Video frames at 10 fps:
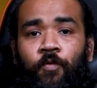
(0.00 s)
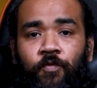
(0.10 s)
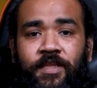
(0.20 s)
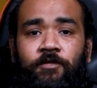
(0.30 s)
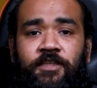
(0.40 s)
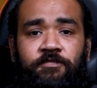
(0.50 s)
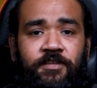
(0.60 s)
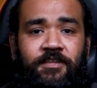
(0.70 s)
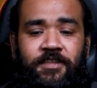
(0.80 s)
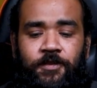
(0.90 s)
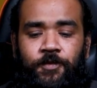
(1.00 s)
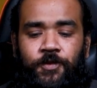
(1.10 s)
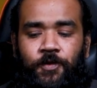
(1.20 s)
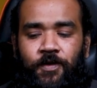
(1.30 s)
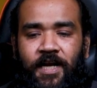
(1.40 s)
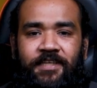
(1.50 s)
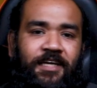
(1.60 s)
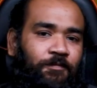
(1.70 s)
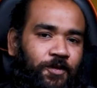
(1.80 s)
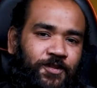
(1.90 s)
উইদাউট এনি ফার্দার ডিউ চলুন কার্ডটি
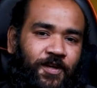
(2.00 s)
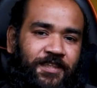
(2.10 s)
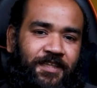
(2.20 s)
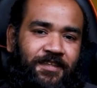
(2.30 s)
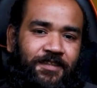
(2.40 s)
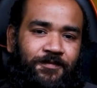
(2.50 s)
আনবক্স করা যাক